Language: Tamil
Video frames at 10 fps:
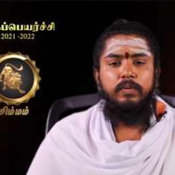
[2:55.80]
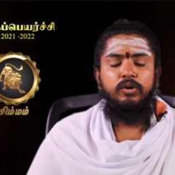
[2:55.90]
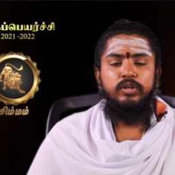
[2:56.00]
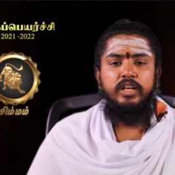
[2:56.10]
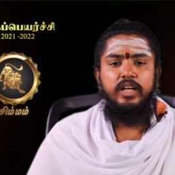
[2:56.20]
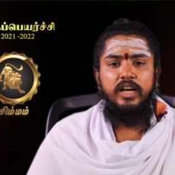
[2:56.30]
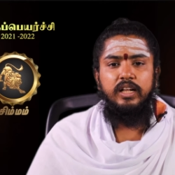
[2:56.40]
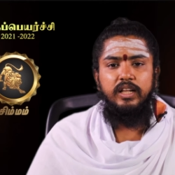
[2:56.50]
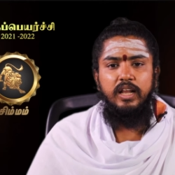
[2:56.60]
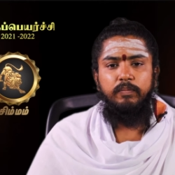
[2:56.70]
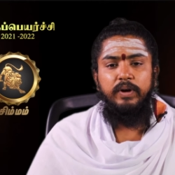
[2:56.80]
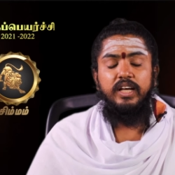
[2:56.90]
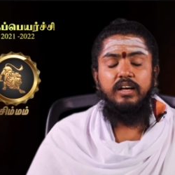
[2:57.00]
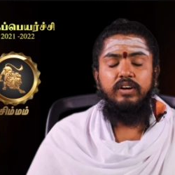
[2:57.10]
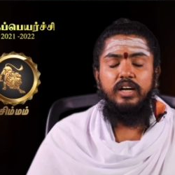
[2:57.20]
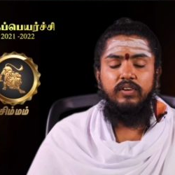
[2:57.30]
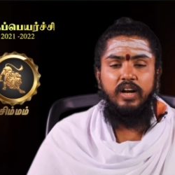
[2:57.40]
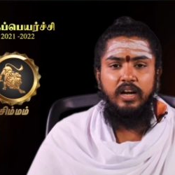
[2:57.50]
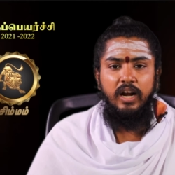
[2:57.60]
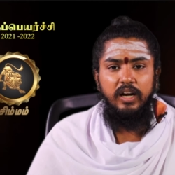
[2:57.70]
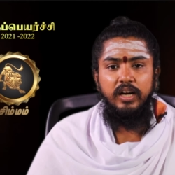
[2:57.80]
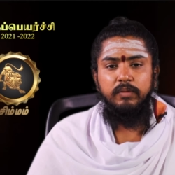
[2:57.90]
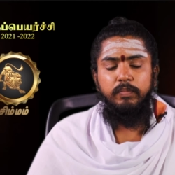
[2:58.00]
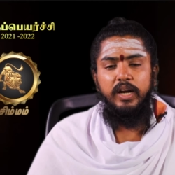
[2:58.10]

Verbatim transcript: பகுதி நேரத்திலே படிக்க வேண்டியவெல்லாம் நன்கு